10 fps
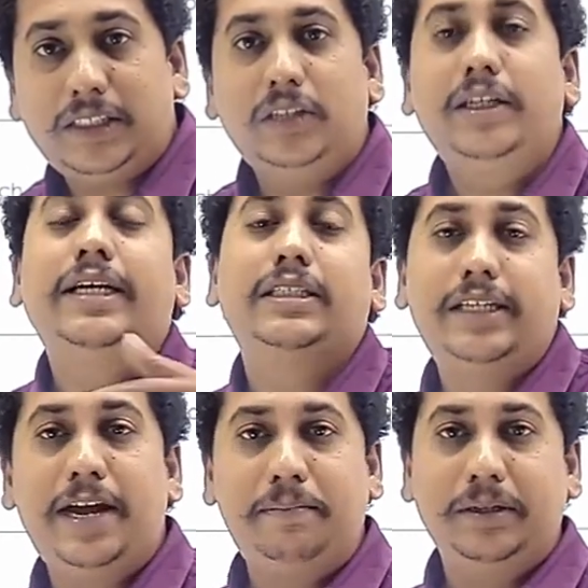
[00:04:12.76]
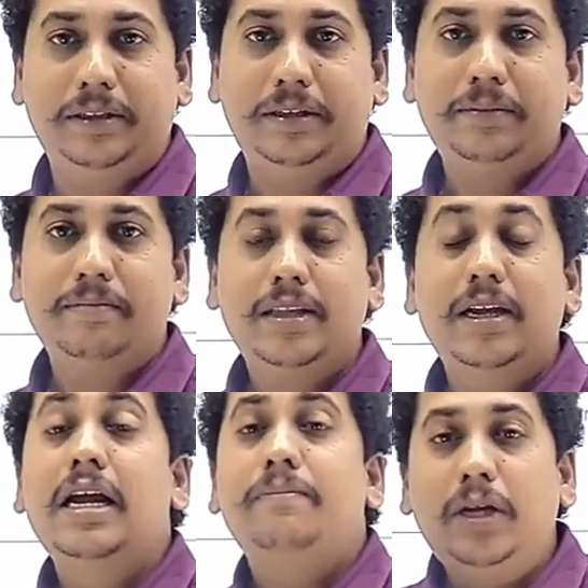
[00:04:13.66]
చదివితే హిస్టరీ అయిపోతుంది
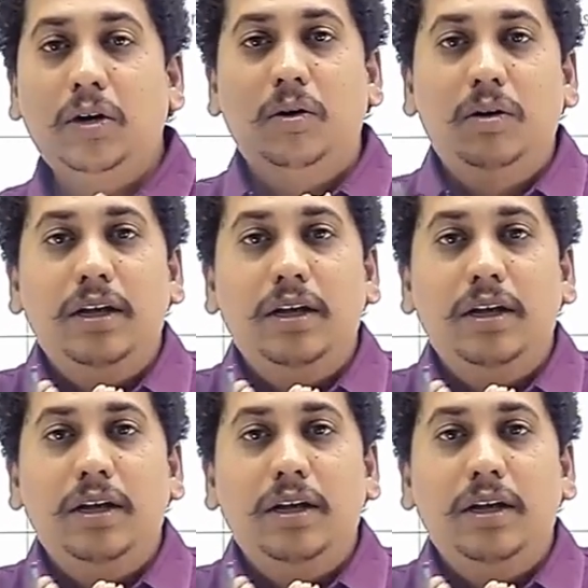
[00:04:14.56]
మీరు